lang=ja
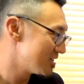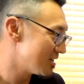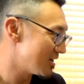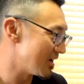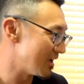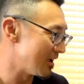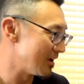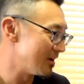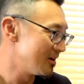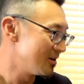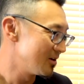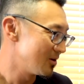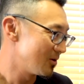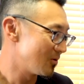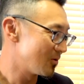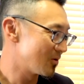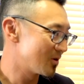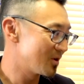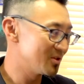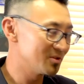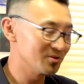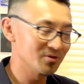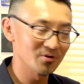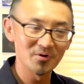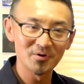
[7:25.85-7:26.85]
はい、
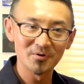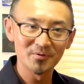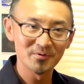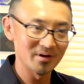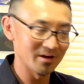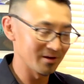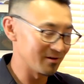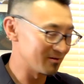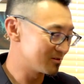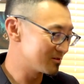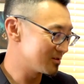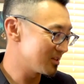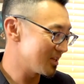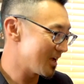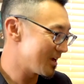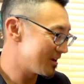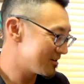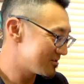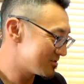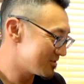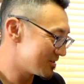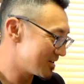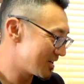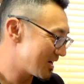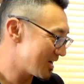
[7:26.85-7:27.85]
俺のあの
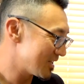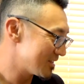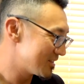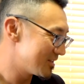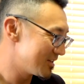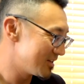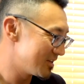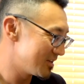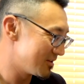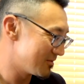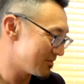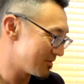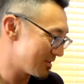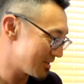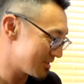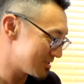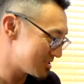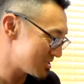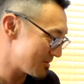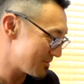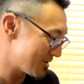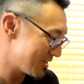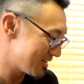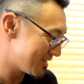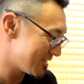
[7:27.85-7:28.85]
クライアントに勝手に
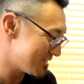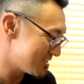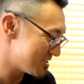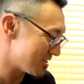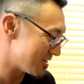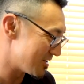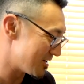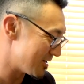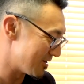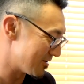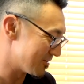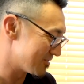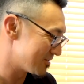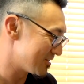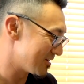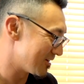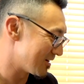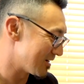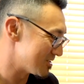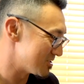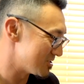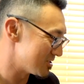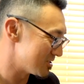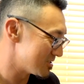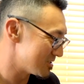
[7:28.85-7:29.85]
喋ってんじゃねえよっていう
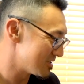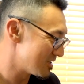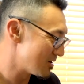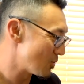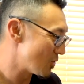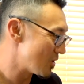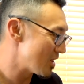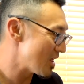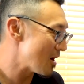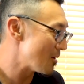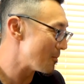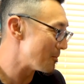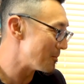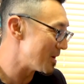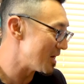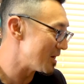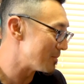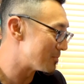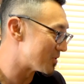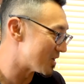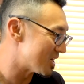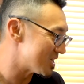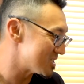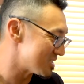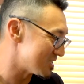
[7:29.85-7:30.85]
感じですね。 Without
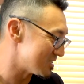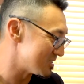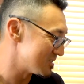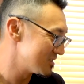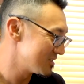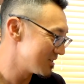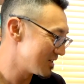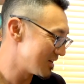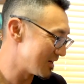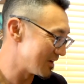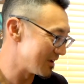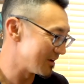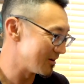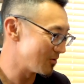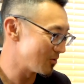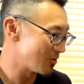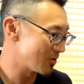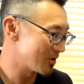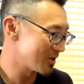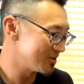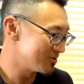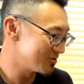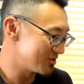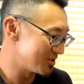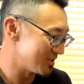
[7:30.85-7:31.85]
me present、はい、
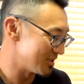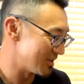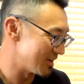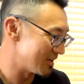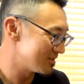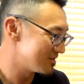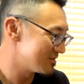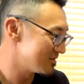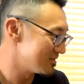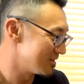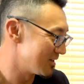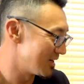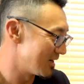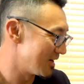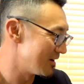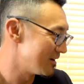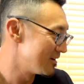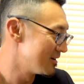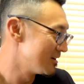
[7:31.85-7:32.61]
俺抜きで、はい